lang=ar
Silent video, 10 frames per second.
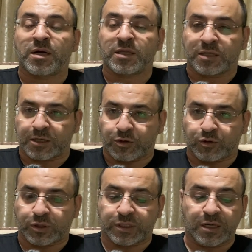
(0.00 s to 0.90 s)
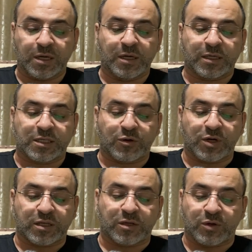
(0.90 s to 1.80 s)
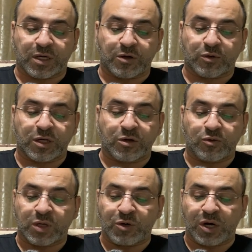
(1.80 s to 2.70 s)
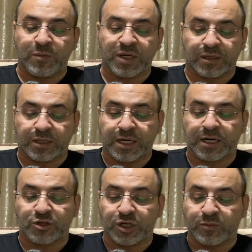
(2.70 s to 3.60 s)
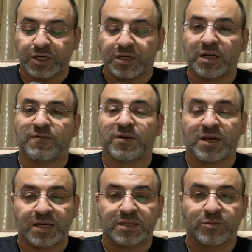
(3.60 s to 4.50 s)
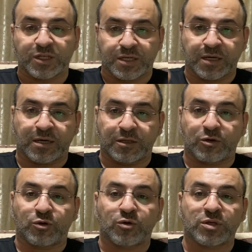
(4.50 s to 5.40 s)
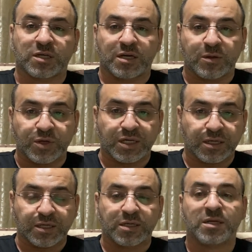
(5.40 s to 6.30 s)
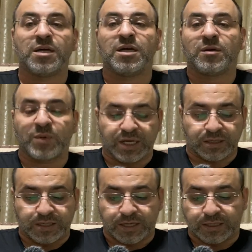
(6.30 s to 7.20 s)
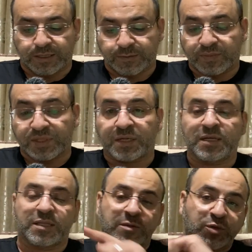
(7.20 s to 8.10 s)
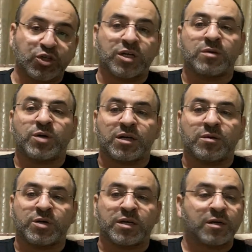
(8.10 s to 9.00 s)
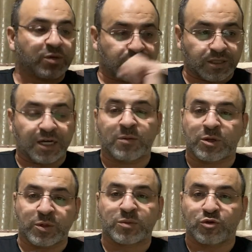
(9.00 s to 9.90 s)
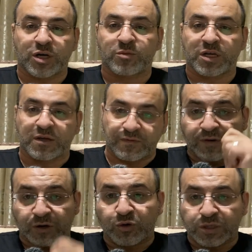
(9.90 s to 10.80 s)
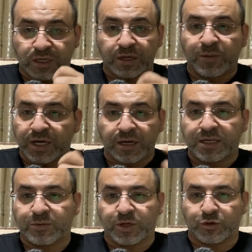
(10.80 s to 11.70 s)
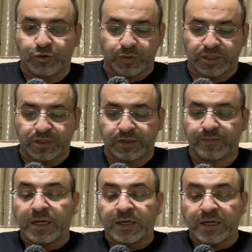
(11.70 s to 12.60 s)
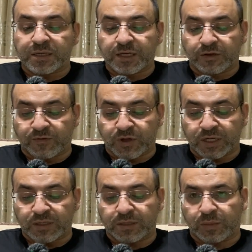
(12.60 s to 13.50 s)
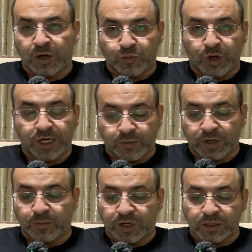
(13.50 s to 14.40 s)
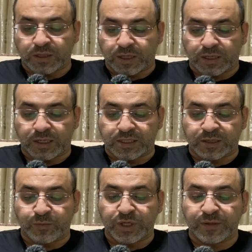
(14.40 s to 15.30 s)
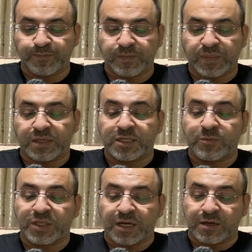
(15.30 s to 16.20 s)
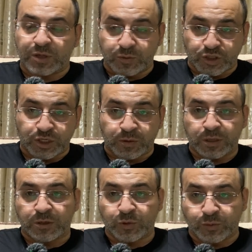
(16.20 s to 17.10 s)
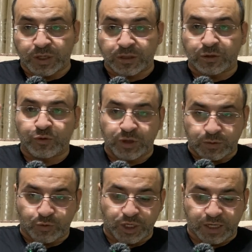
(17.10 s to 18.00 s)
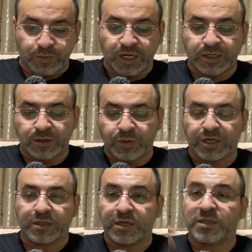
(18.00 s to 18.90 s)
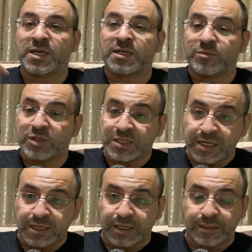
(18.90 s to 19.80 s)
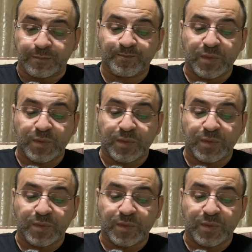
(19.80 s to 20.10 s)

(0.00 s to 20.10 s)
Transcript: أعطتك الرخصة سواء طوارئ أو غيره ولو عملت خارج أمريكا فلازم تتأكد أن الرخصة الأمريكية ما انتهت صحيح انت بتشتغل برا امريكا بس انت حامل باسبور امريكي فالرخصه اللي معك لازم ما تكون منتهيه النيرس ادفوكيت او محامي المريض خلينا نسميه زي ما تعلمنا بالجامعه الممرض هو محامي عن المريض انت لازم تتاكد